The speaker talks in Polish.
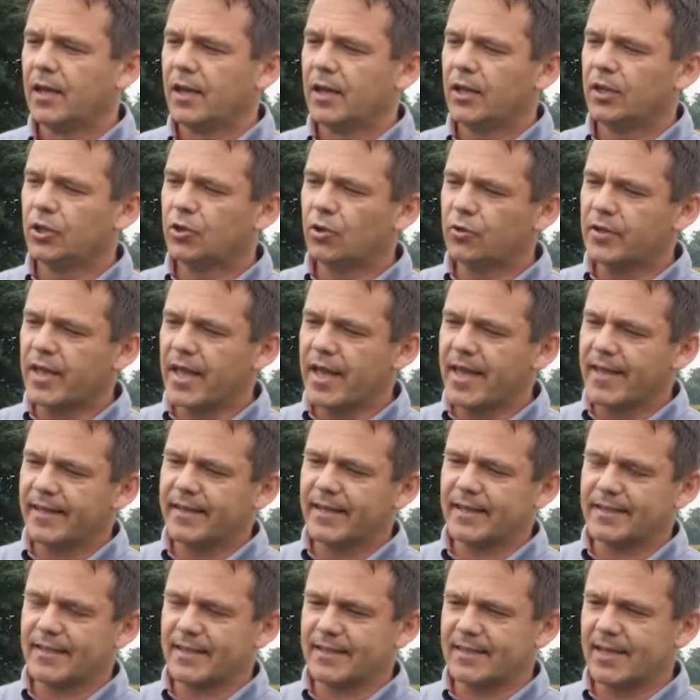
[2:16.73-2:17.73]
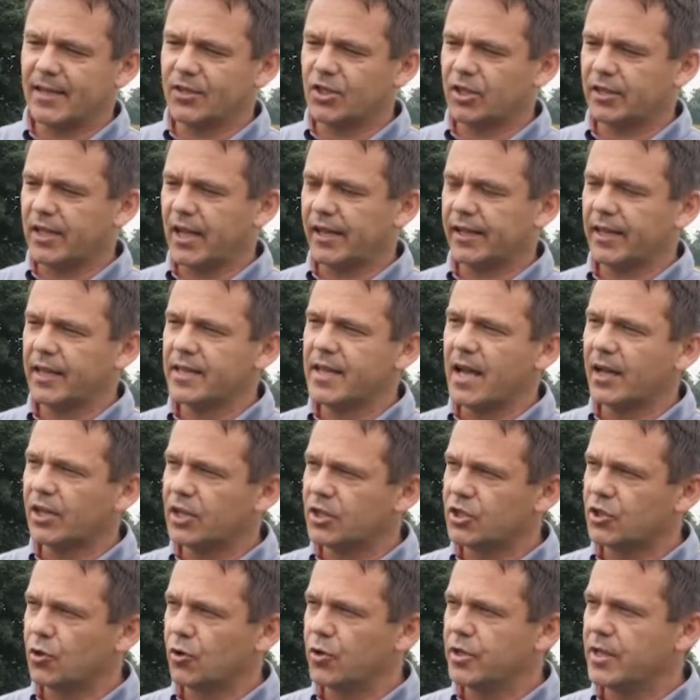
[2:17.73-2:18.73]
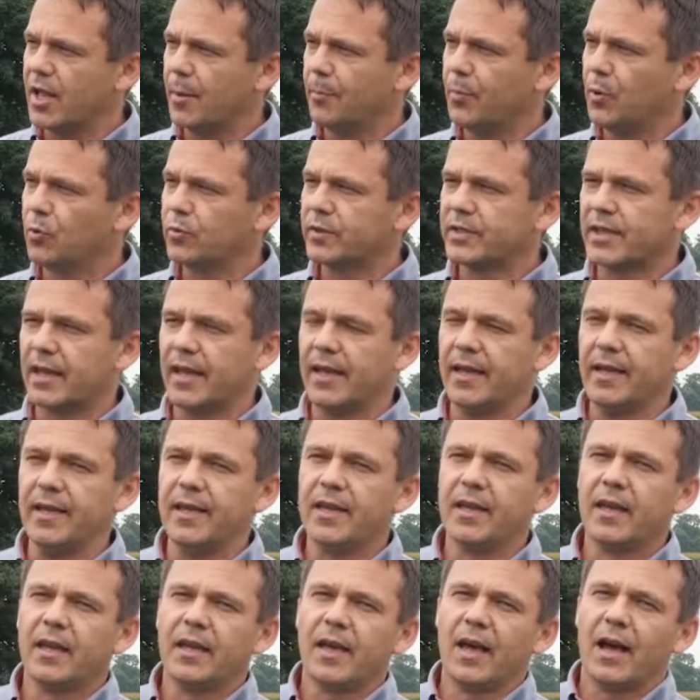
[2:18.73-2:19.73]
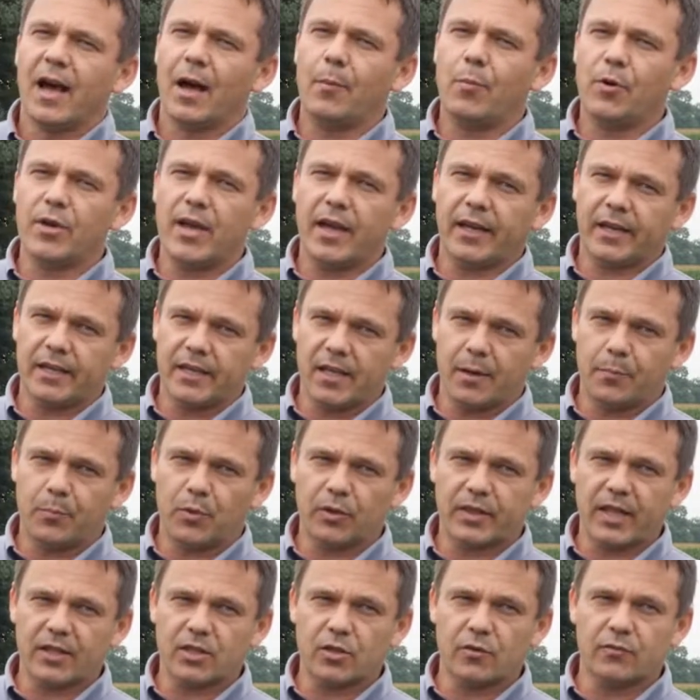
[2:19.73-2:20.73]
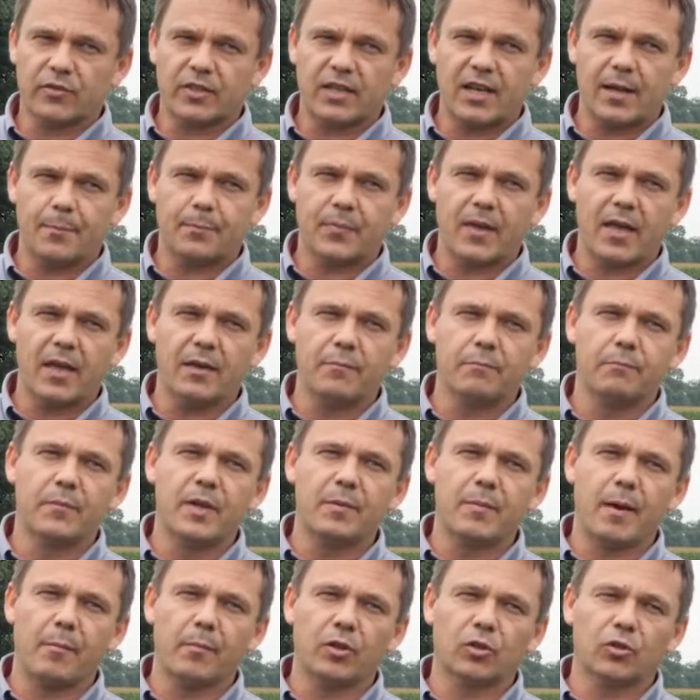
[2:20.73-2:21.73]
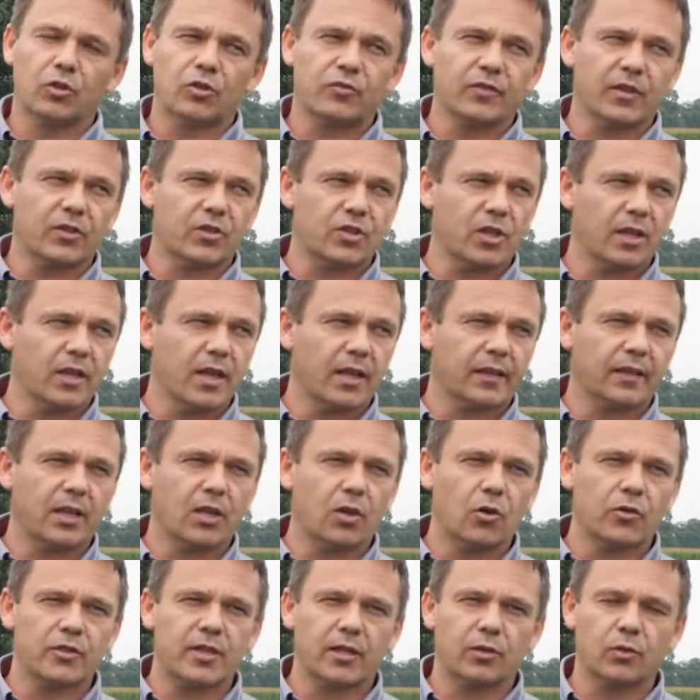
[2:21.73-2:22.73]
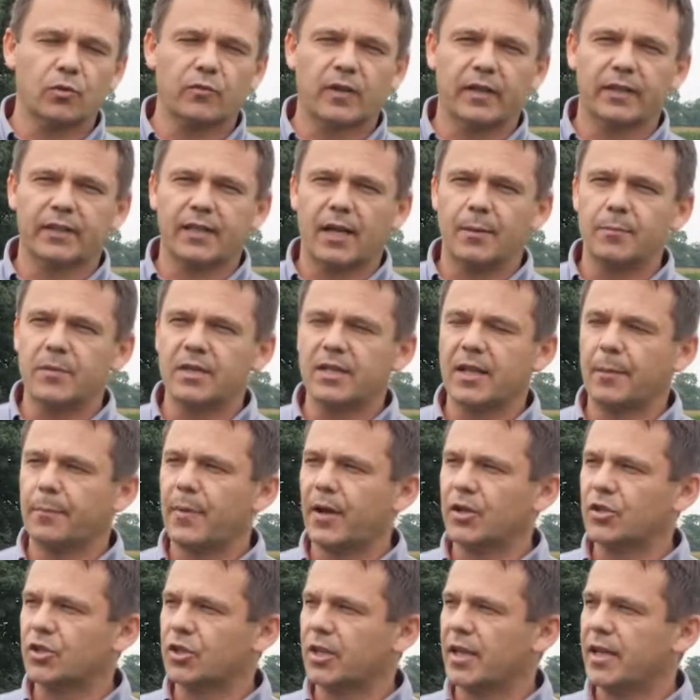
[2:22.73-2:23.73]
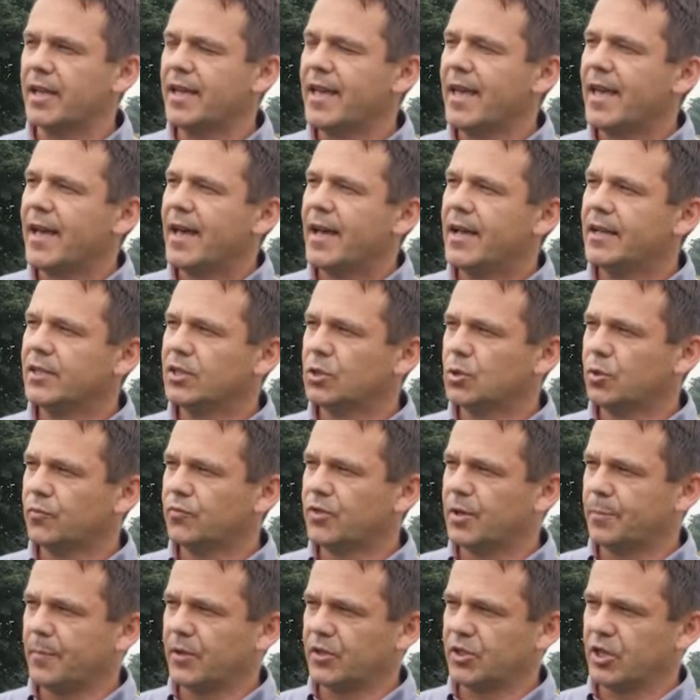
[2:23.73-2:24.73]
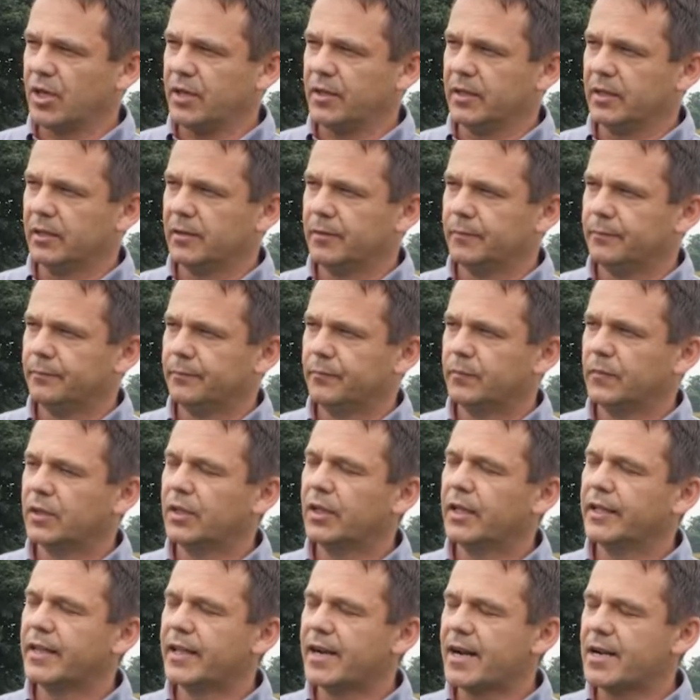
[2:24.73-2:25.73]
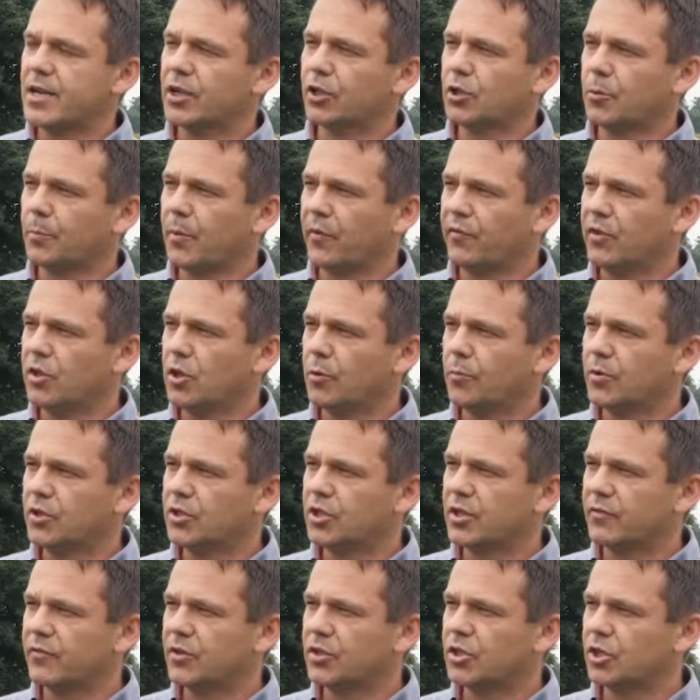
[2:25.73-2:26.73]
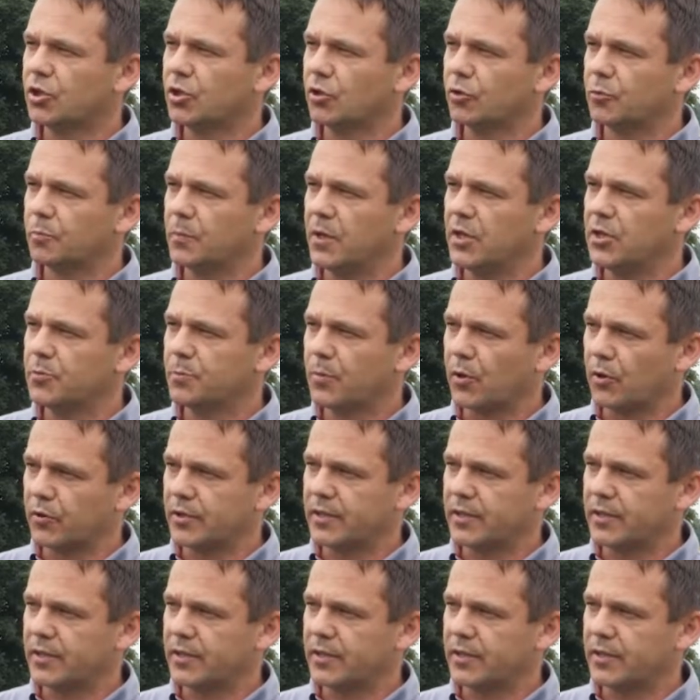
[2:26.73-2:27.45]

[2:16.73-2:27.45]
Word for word: I to nie na zasadzie takiej, jaki stoi na półce, albo jaki nam podadzą w sklepie. My mamy doświadczenia tylko z adiuwantami na bazie estrów rzepaczanych. I generalnie to powinno być 95%.